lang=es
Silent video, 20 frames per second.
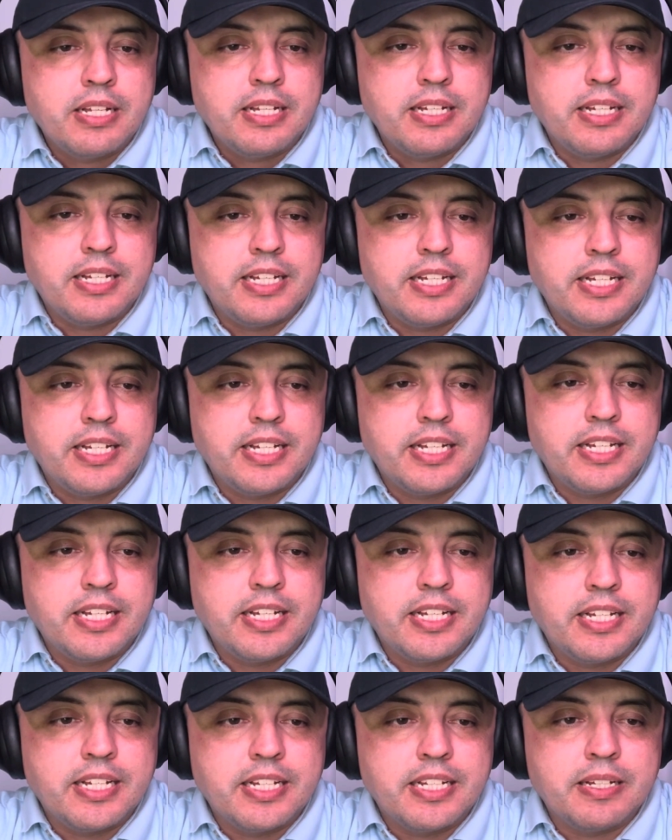
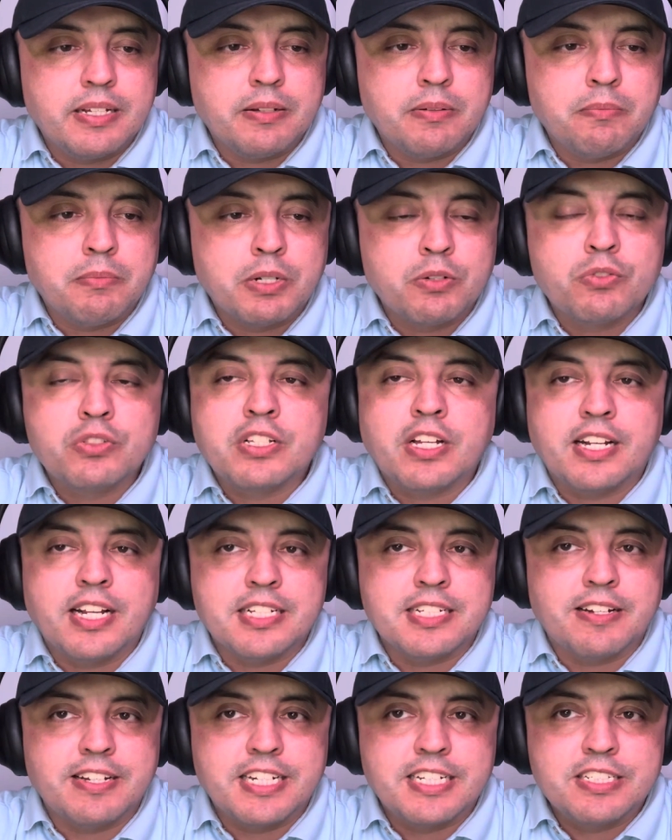me gustaría
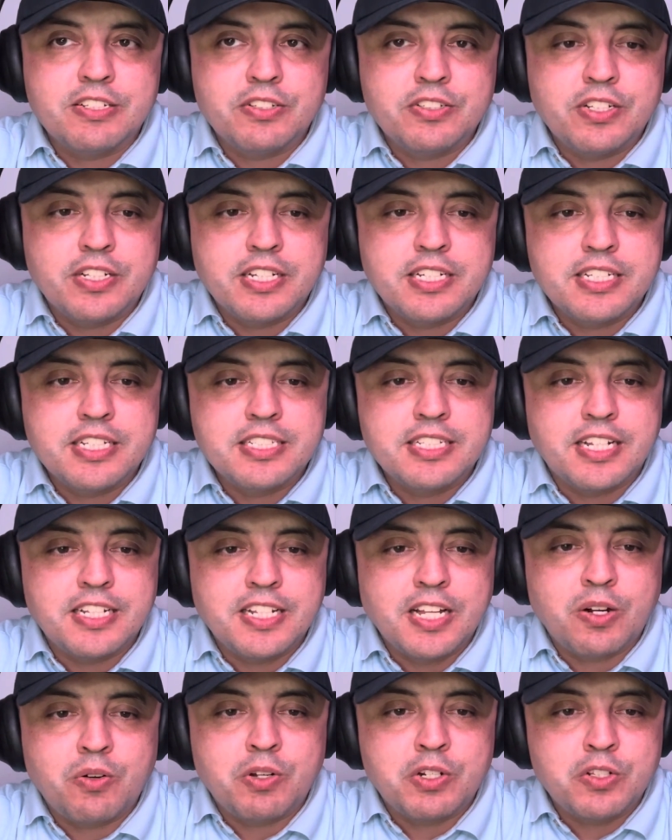saber si ustedes están
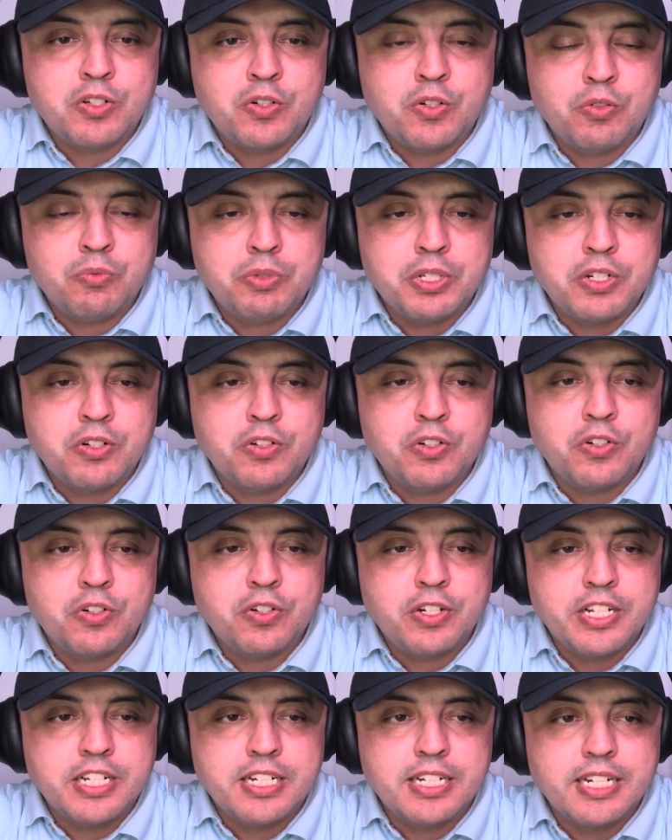de acuerdo conmigo
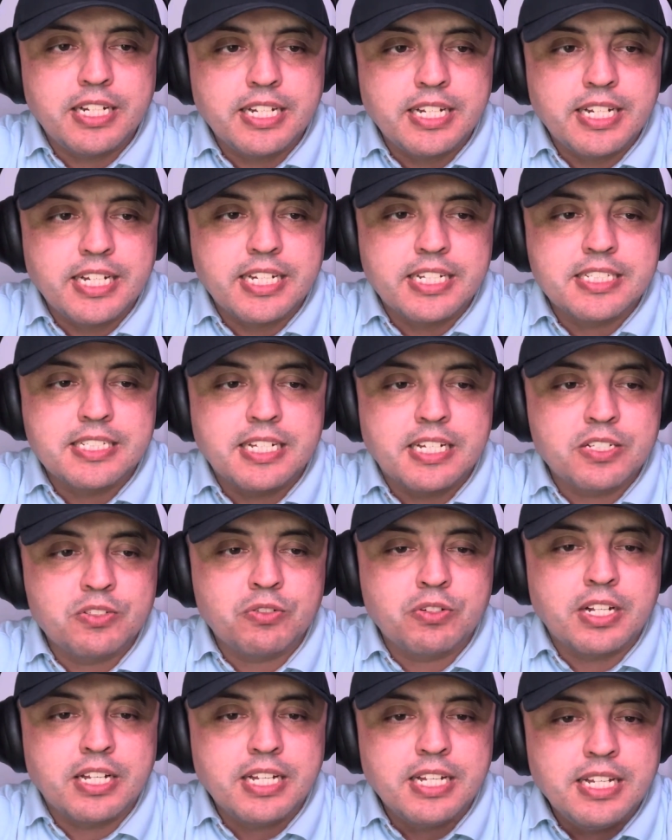¿no? en que esta es
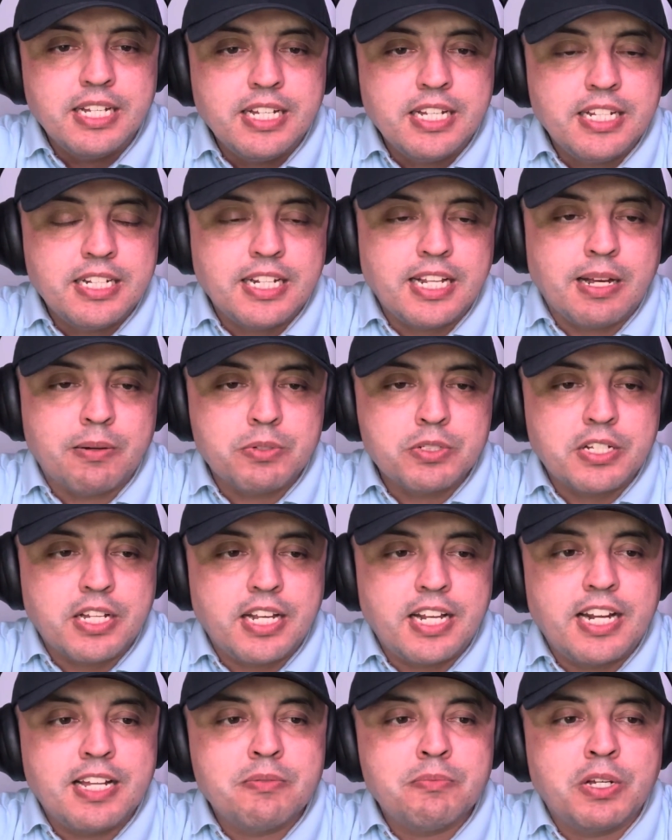una, digamos que
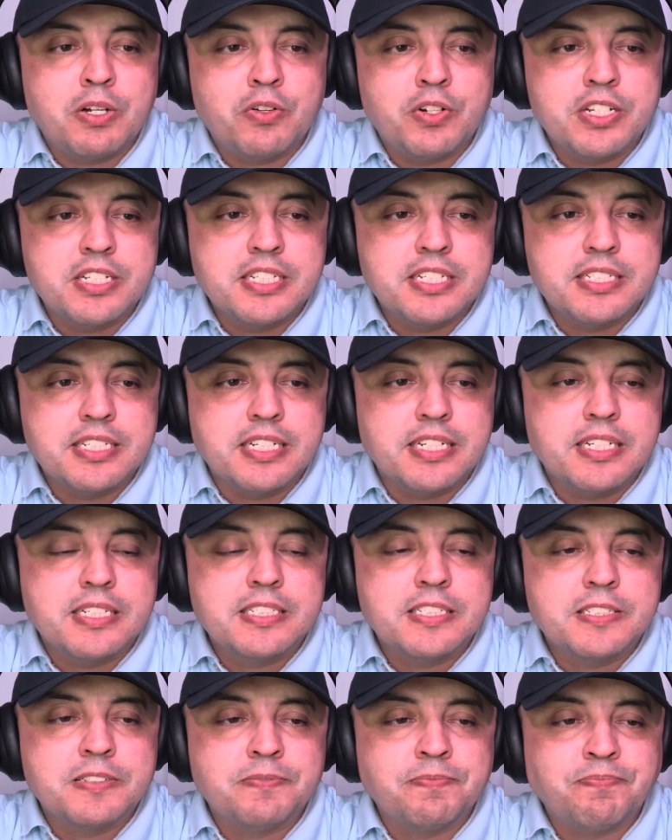de las mejores
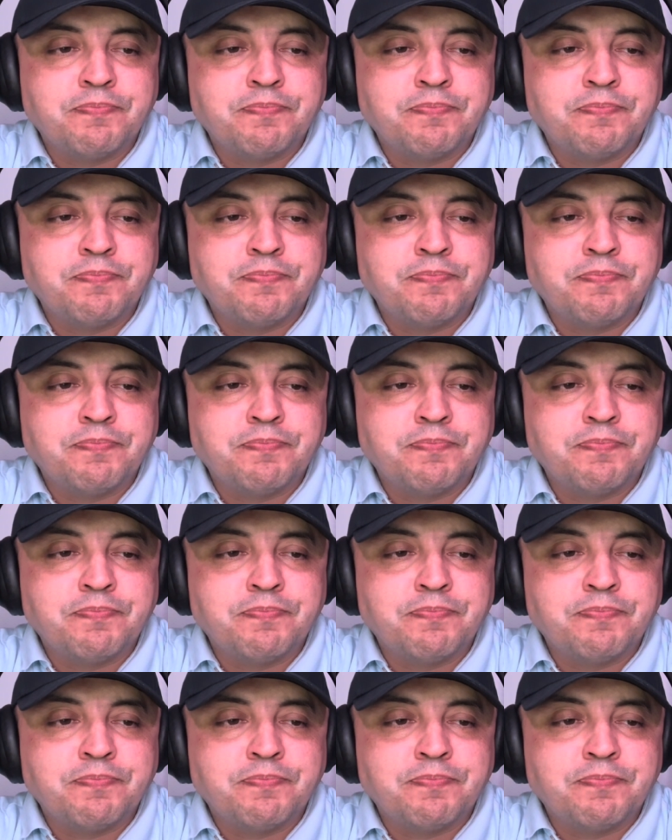escenas.